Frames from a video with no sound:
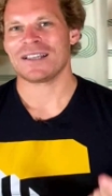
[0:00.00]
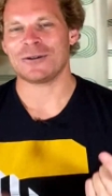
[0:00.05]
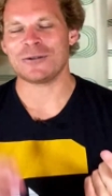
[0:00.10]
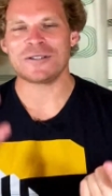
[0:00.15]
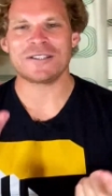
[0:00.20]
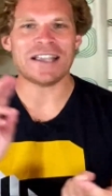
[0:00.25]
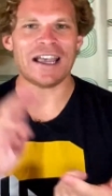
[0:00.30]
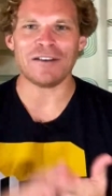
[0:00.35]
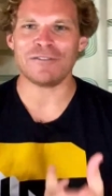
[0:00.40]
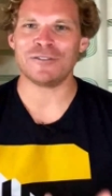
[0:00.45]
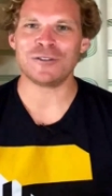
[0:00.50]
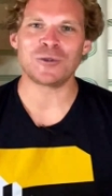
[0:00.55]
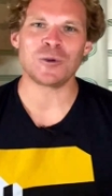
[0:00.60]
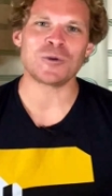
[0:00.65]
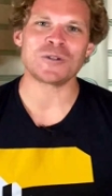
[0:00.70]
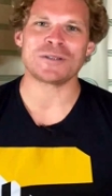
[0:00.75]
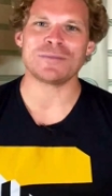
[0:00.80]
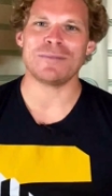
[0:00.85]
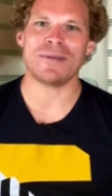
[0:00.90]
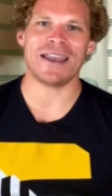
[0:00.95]

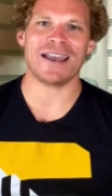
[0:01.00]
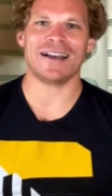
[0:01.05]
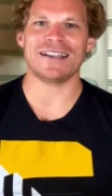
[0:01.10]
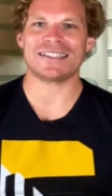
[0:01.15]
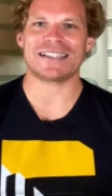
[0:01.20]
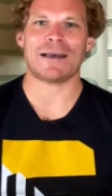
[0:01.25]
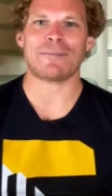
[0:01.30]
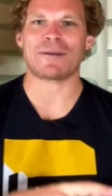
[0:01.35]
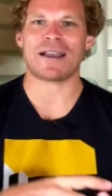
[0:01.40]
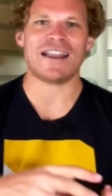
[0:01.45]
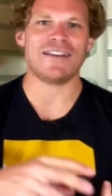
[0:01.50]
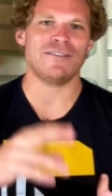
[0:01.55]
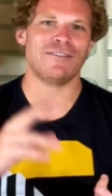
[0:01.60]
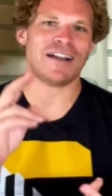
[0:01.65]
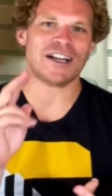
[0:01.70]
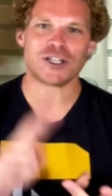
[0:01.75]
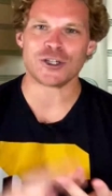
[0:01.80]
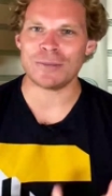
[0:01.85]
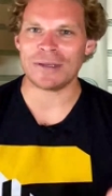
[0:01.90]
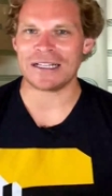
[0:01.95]
Konservendosen mehr, es gab kein
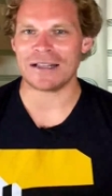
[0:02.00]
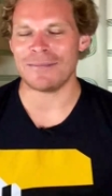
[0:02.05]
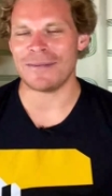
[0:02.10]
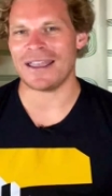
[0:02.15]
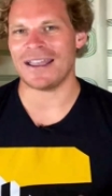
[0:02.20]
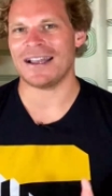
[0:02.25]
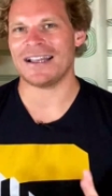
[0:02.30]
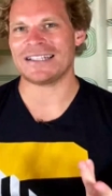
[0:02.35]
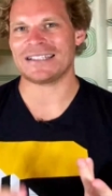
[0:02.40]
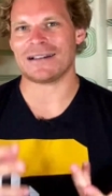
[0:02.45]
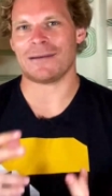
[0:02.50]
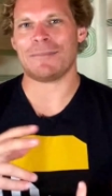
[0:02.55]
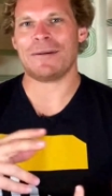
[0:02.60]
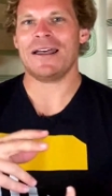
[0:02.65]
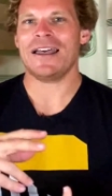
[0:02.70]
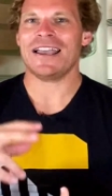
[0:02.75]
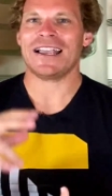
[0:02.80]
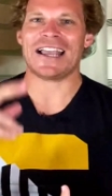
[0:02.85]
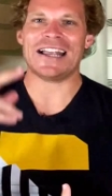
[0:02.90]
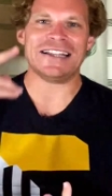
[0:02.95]
Waschmittel mehr, es gab
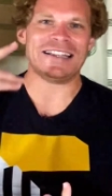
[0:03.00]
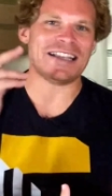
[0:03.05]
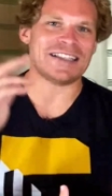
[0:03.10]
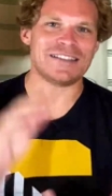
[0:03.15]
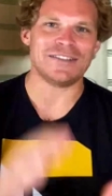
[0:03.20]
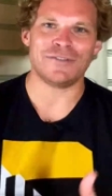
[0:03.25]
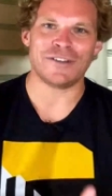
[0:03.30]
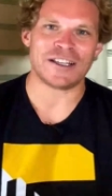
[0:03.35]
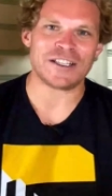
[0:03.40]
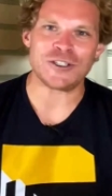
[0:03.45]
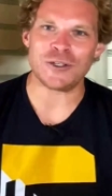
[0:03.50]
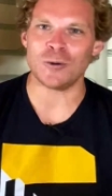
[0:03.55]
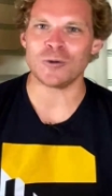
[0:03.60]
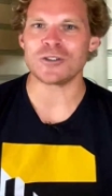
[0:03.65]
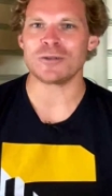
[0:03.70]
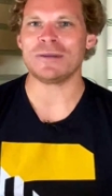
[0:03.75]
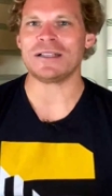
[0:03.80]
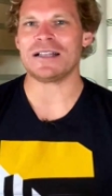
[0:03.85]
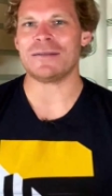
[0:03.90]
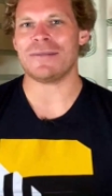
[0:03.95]
kein
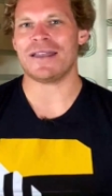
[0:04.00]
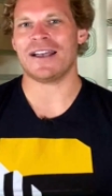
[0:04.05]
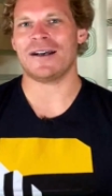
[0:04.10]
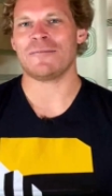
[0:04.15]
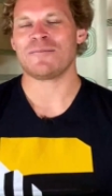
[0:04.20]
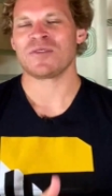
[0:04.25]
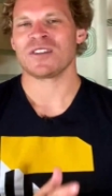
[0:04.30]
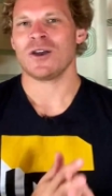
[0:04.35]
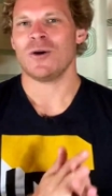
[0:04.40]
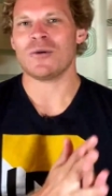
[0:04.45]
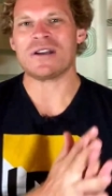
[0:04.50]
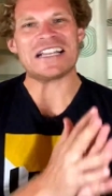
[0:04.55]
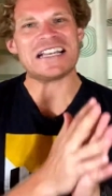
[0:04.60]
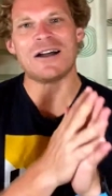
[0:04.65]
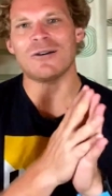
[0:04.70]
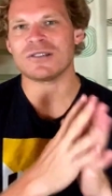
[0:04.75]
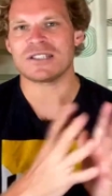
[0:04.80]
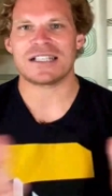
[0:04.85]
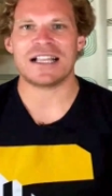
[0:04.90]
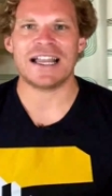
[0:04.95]
Desinfektionsmittel mehr. Und
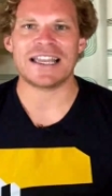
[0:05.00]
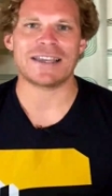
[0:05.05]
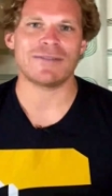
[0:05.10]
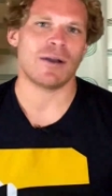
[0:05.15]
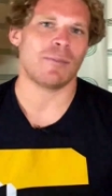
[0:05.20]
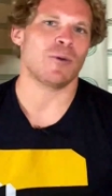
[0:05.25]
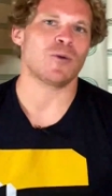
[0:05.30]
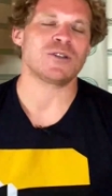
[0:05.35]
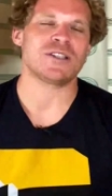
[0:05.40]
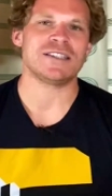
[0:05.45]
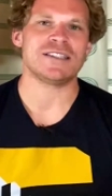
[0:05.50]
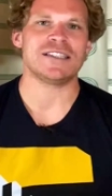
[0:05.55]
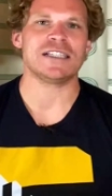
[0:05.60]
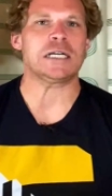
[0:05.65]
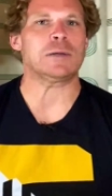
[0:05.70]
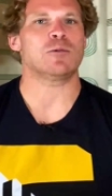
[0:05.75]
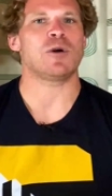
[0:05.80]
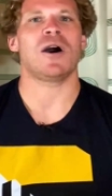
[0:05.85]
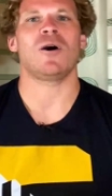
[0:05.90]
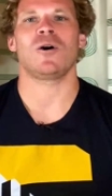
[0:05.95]
genau das Gleiche war bei uns in
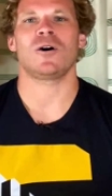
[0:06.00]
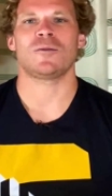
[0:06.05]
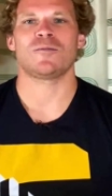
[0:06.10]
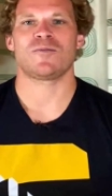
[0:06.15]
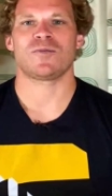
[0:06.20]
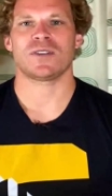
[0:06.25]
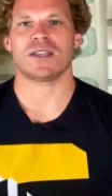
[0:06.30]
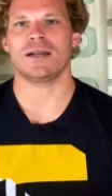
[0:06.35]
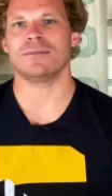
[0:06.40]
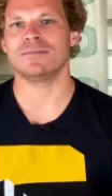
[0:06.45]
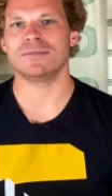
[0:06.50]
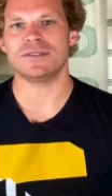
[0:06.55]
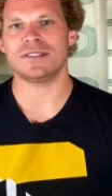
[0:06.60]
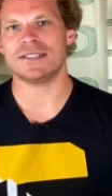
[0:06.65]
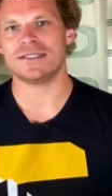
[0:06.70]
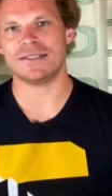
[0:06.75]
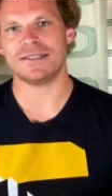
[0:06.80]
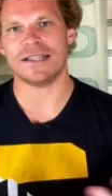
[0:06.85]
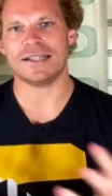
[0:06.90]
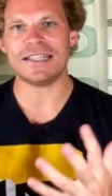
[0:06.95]
Singapur auch. Ähm,
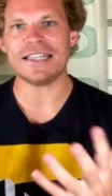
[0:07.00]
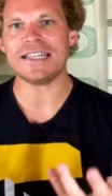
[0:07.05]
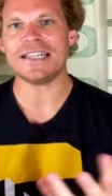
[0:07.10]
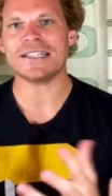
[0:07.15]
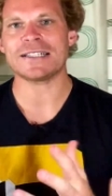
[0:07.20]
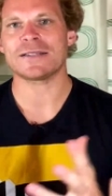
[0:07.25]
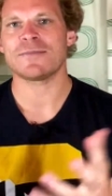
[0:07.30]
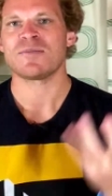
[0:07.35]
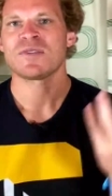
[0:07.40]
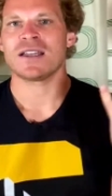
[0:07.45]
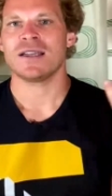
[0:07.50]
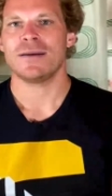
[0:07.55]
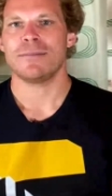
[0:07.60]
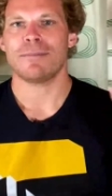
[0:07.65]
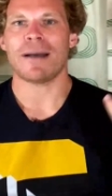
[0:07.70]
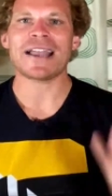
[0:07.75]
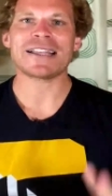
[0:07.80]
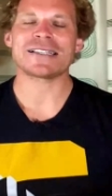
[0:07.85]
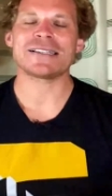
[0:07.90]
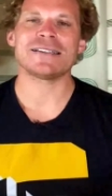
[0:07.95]
das, der Ding ist,
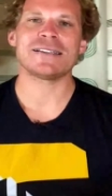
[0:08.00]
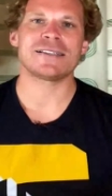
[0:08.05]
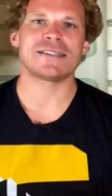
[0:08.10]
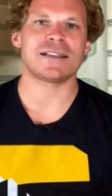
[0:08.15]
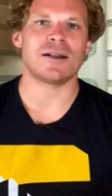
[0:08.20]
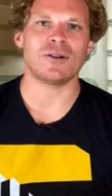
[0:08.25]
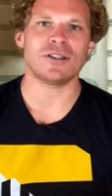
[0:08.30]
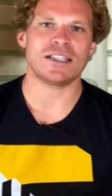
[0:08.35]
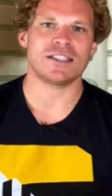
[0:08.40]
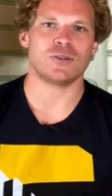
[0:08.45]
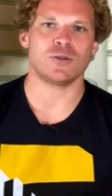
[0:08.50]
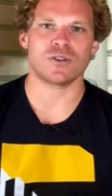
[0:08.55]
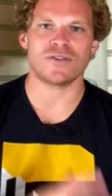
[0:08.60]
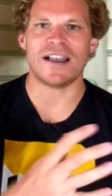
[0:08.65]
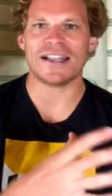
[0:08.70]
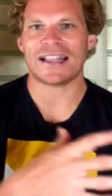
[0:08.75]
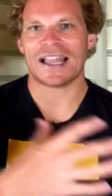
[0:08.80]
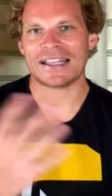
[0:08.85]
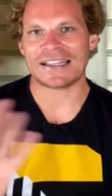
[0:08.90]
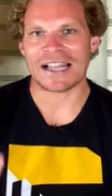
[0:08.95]
meistens dauert es so
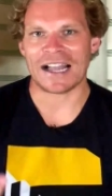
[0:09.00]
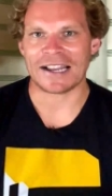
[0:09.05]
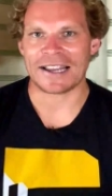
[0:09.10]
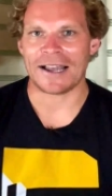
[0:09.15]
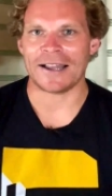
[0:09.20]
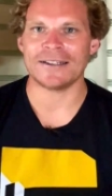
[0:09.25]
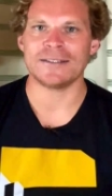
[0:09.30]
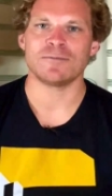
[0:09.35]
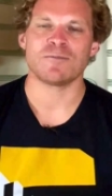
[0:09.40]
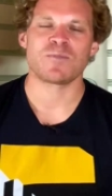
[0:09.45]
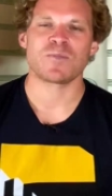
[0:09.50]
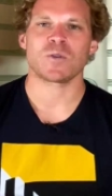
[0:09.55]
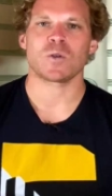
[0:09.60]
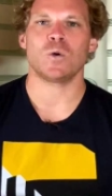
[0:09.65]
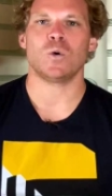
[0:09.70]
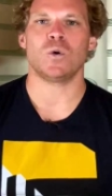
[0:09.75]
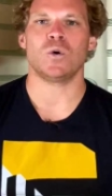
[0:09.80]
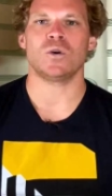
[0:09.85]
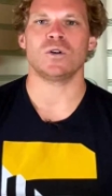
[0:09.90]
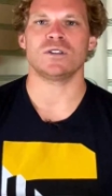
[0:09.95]
zwei, drei Tage an
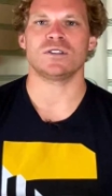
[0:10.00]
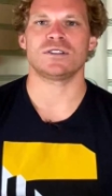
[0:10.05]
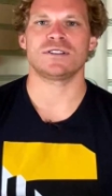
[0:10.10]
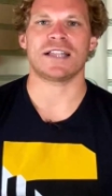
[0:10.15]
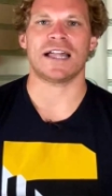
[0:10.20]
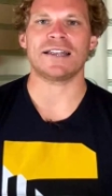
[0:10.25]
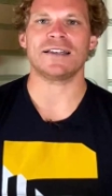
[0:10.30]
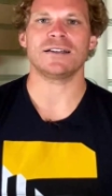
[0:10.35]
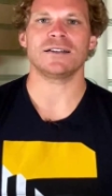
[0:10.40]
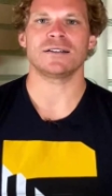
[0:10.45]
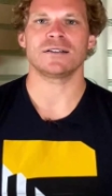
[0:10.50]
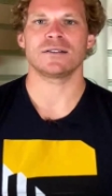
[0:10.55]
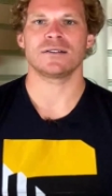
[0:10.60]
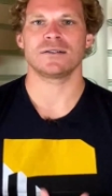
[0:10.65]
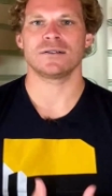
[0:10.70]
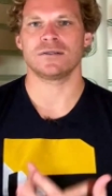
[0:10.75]
und dann